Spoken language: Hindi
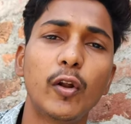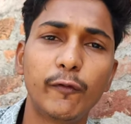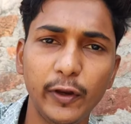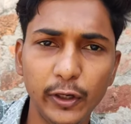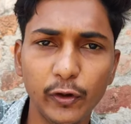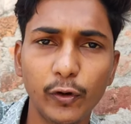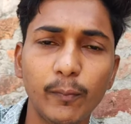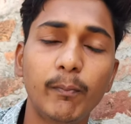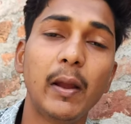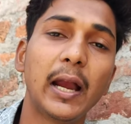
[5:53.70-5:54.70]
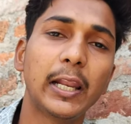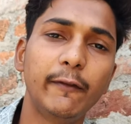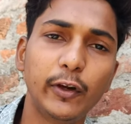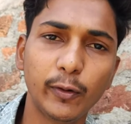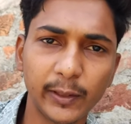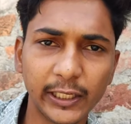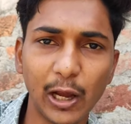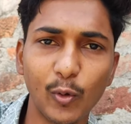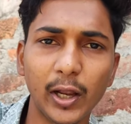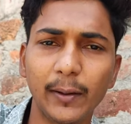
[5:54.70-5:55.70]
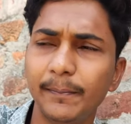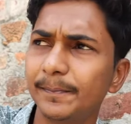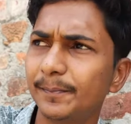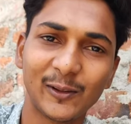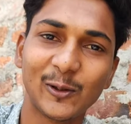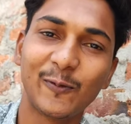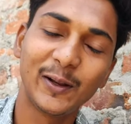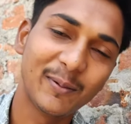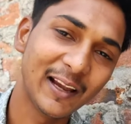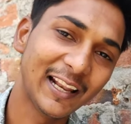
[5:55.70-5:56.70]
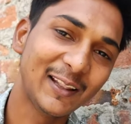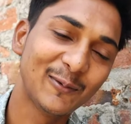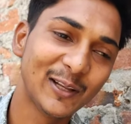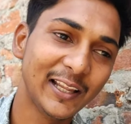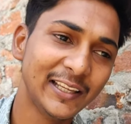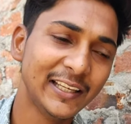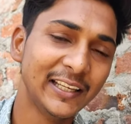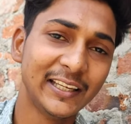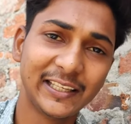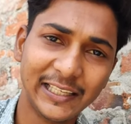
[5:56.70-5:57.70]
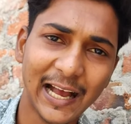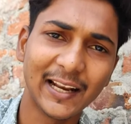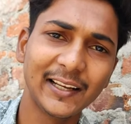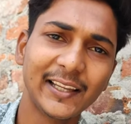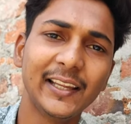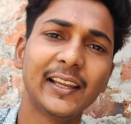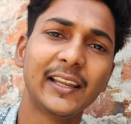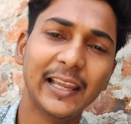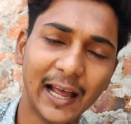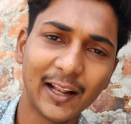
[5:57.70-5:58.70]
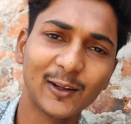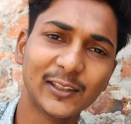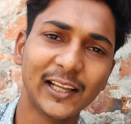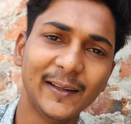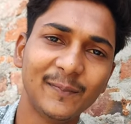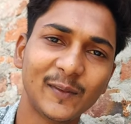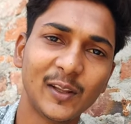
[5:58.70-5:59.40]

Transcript: और वीडियो मैं अगले वीडियो में दिखाऊँगा तो फिर मैं गलत बोला ग्यारह नहीं ग्यारह होता है